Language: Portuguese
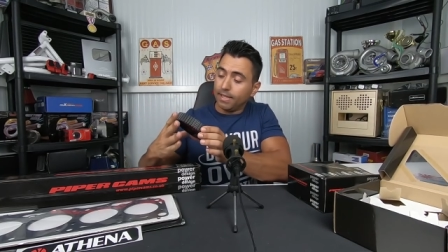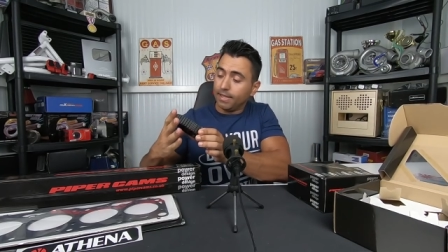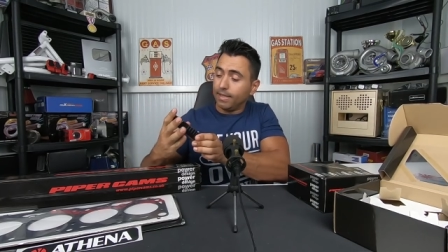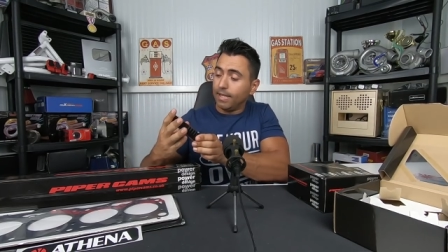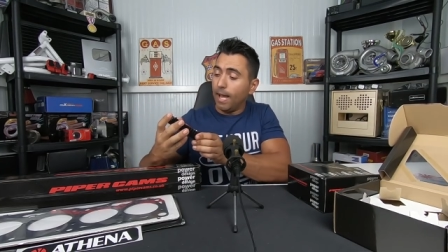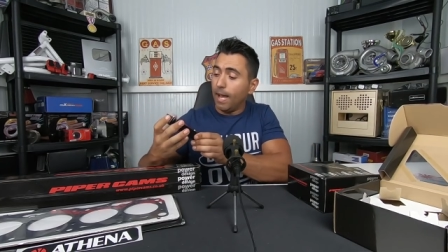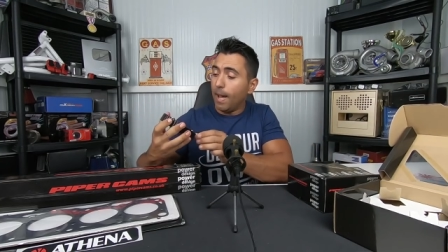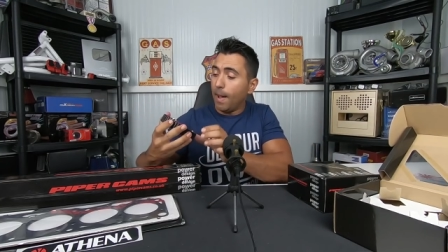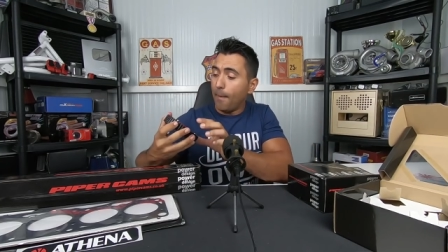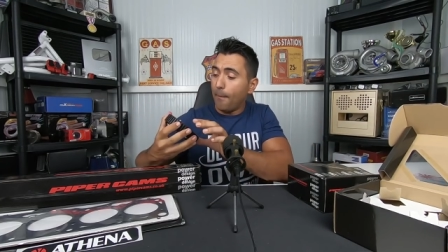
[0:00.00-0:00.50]

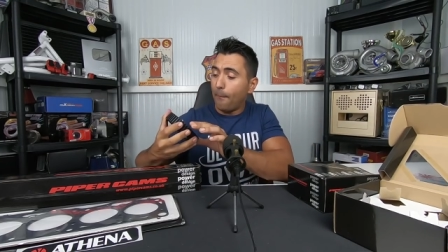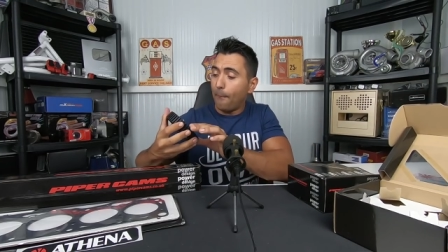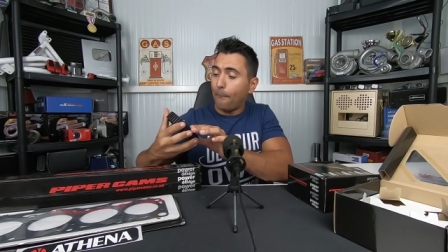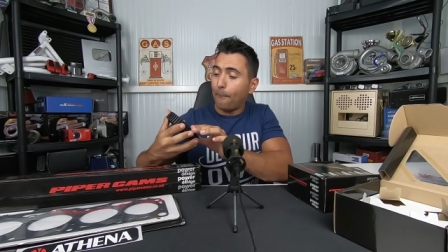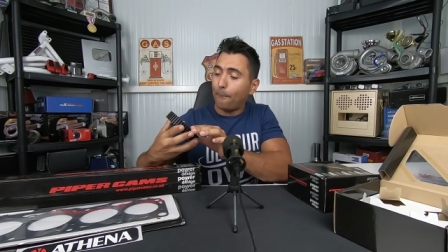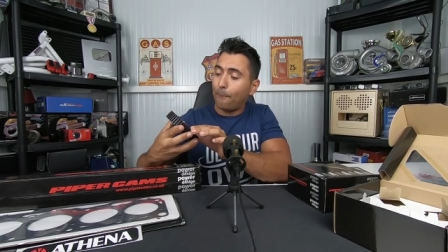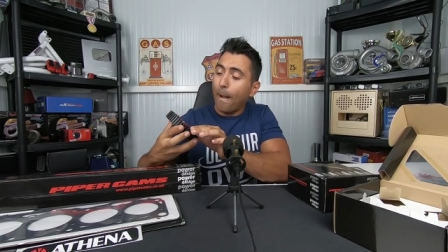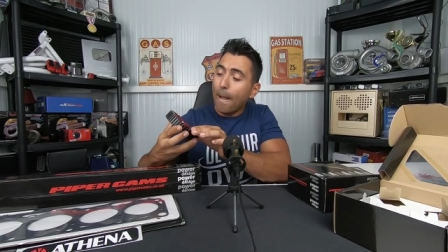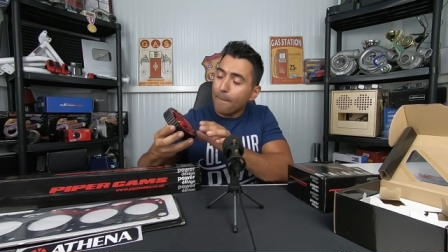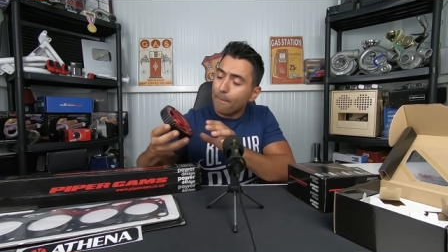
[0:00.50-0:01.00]
da
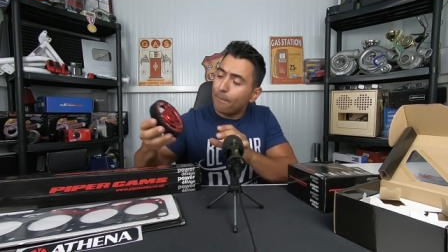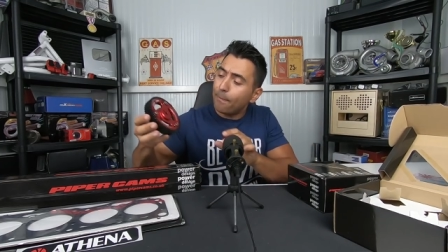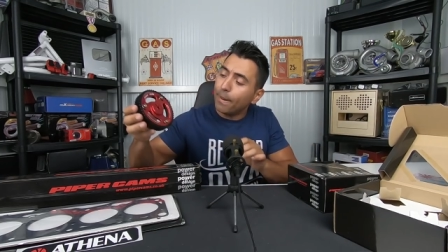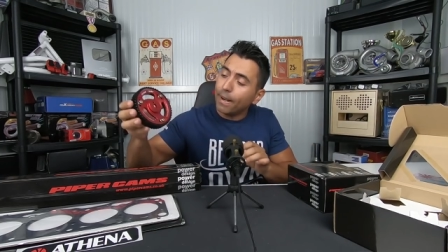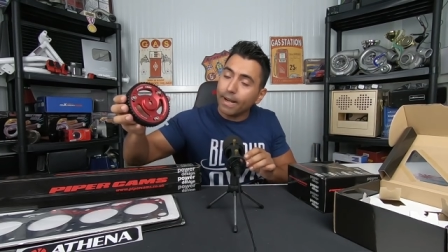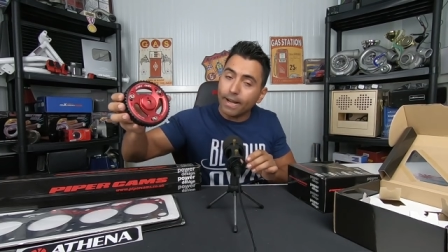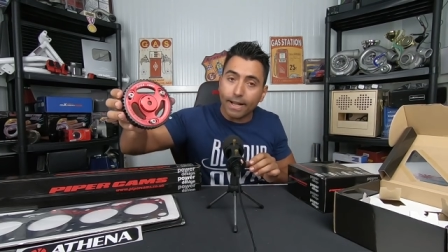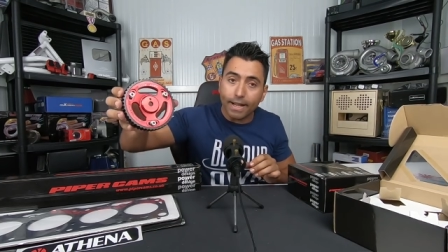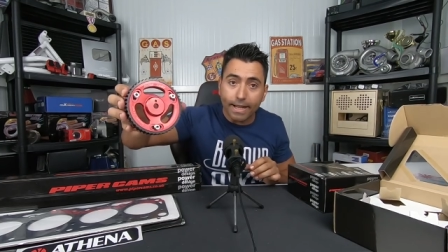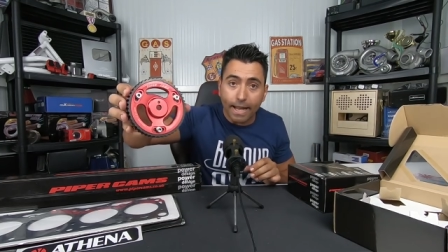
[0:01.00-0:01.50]

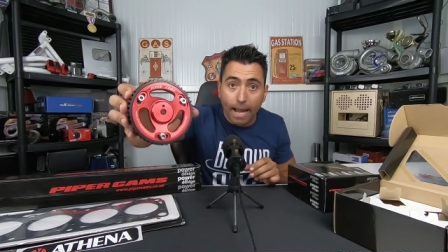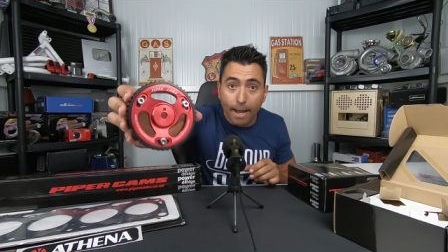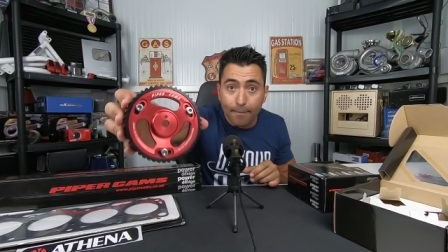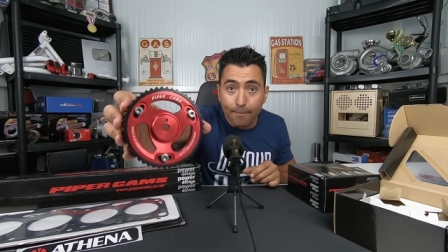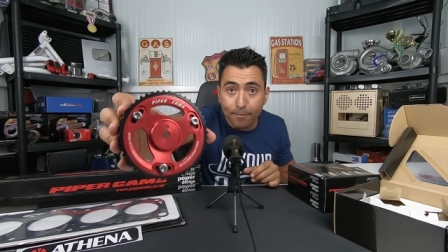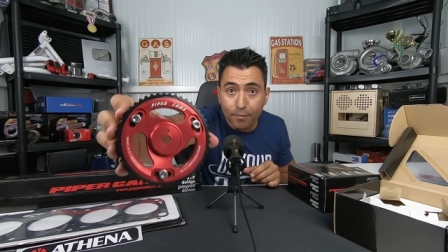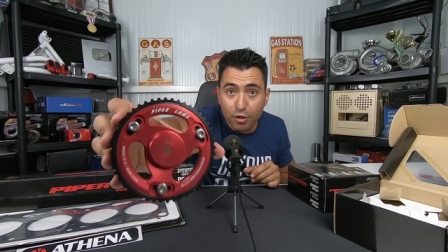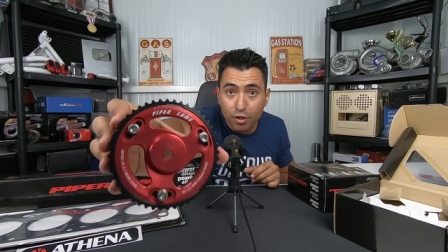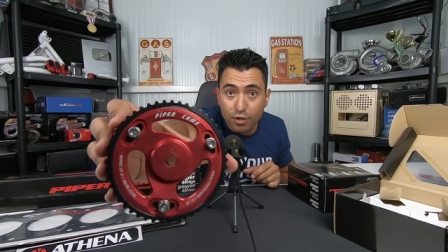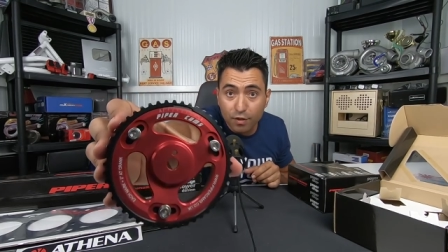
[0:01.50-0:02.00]
Paper
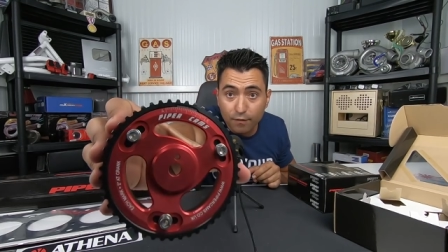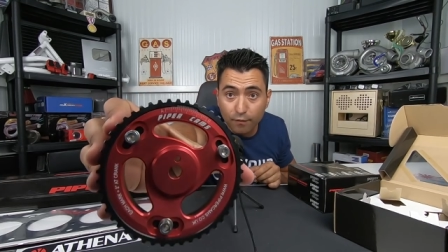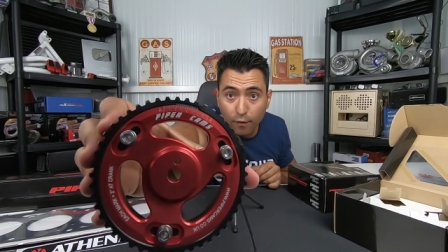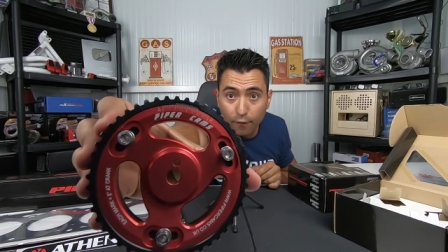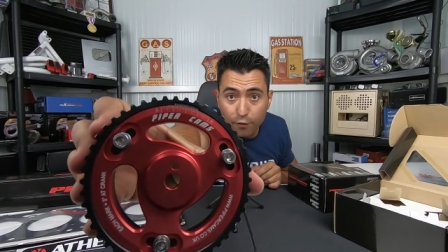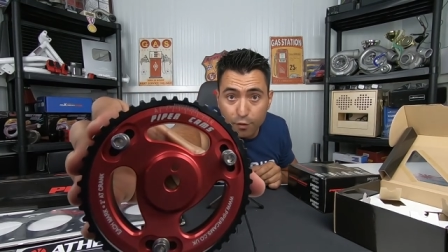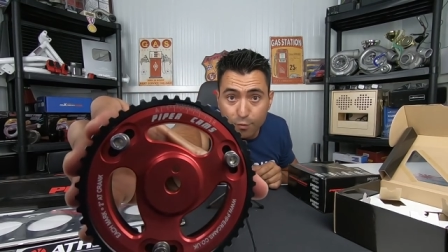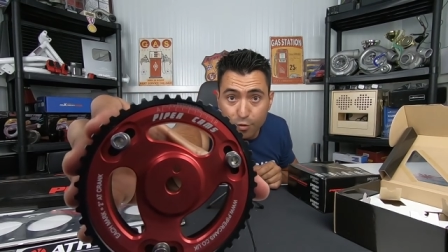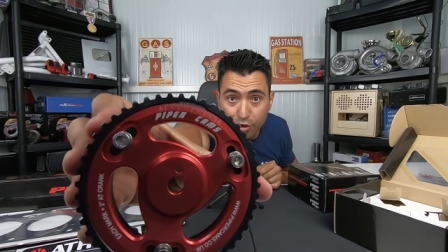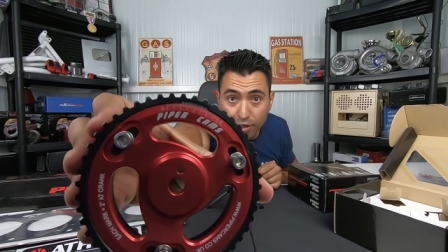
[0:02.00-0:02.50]
Cams,
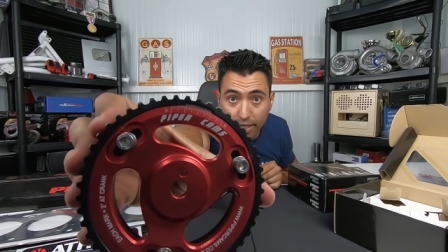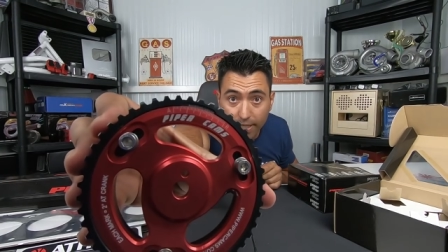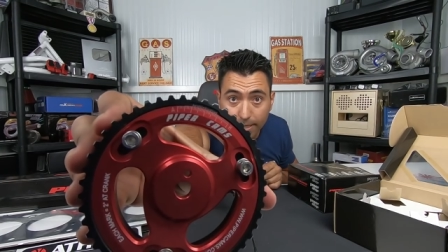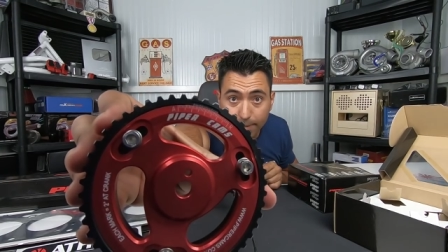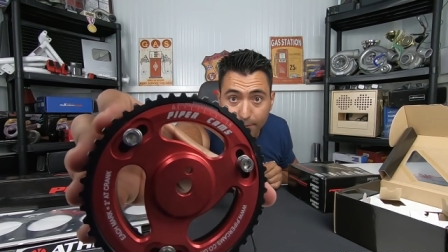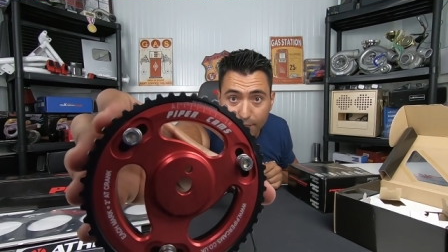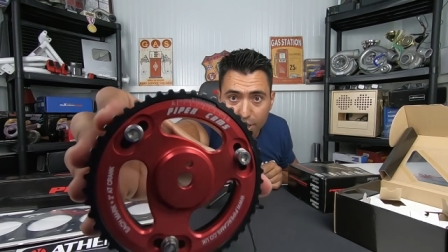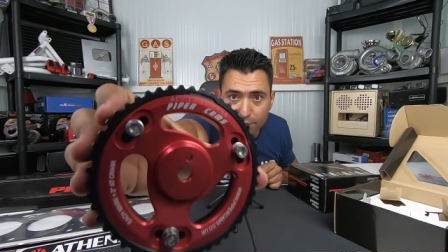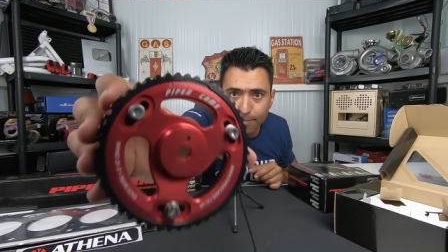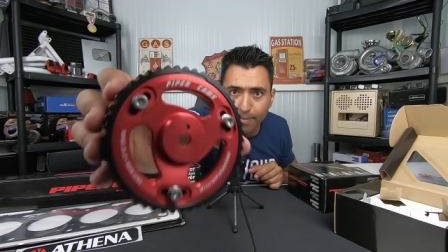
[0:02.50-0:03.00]
vou-vos mostrar
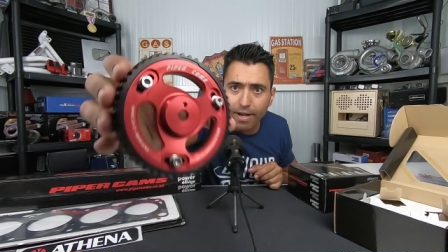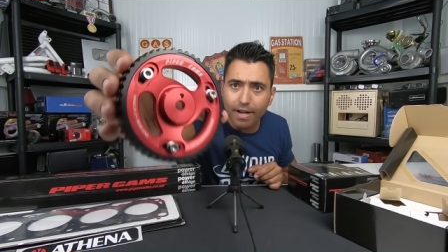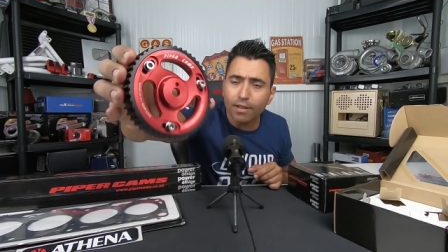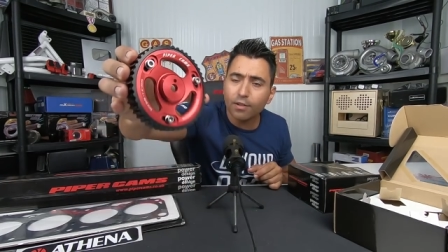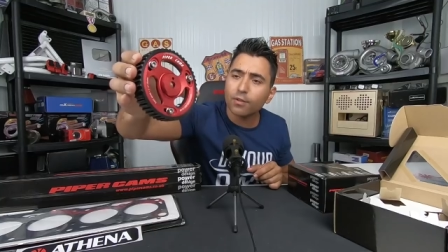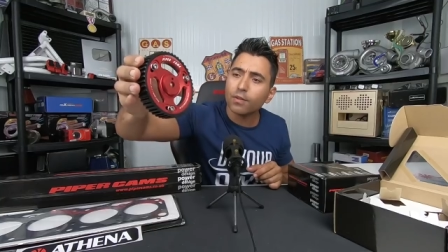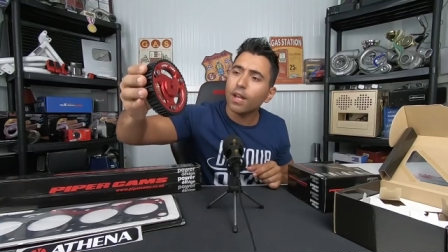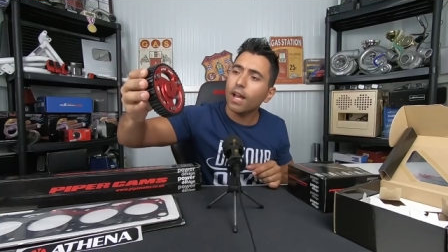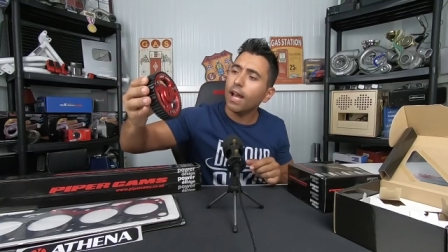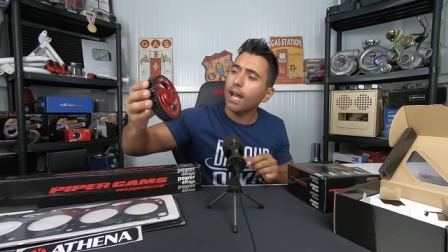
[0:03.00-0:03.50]
aqui mais
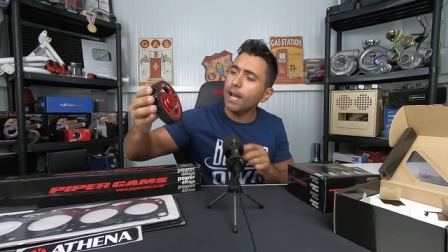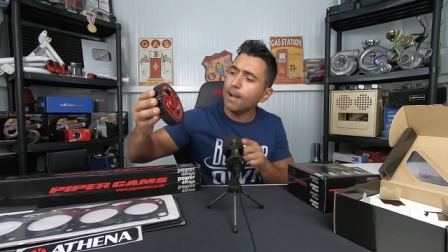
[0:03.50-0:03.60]
perto,